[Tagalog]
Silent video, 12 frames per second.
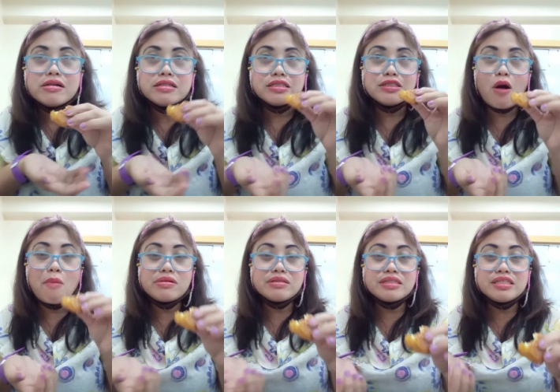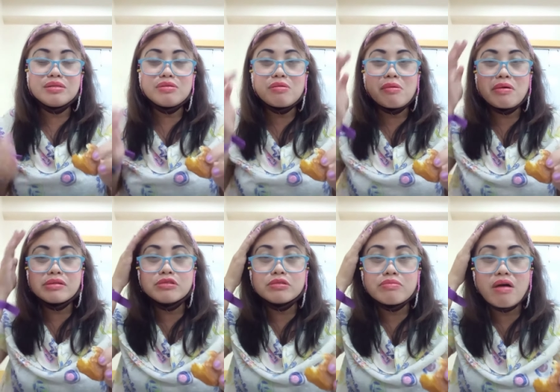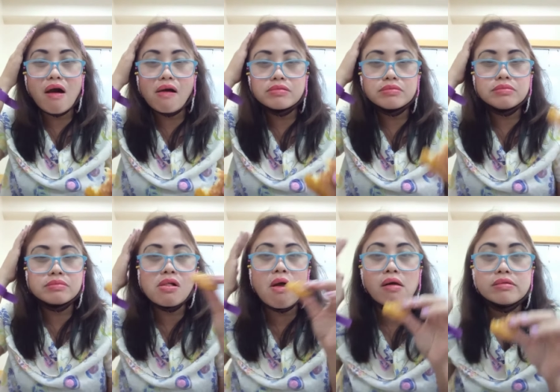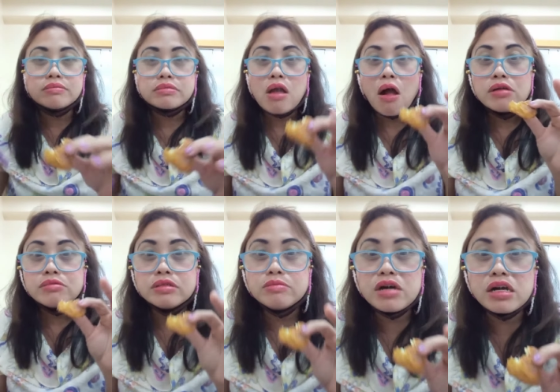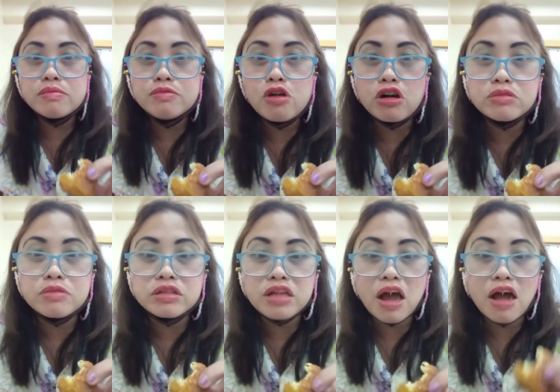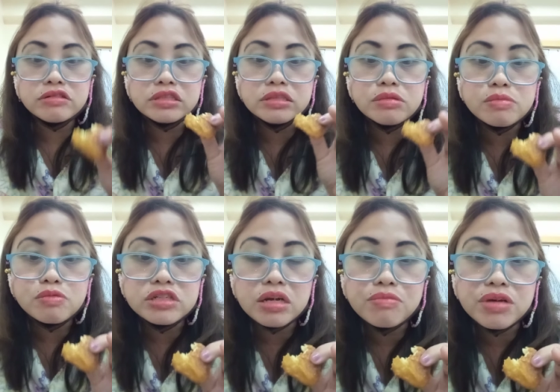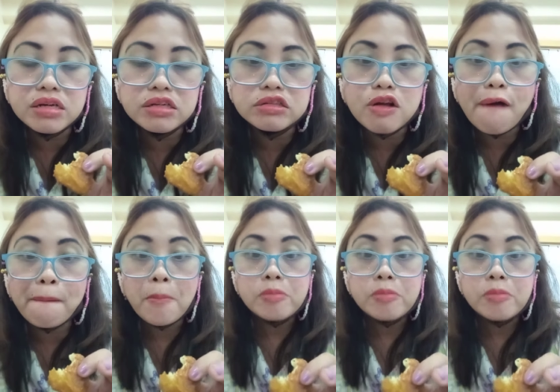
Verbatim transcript: sa sobrang galing mama magmukbang. Mm, may mga endorsement na anong ibig po sabihin nito?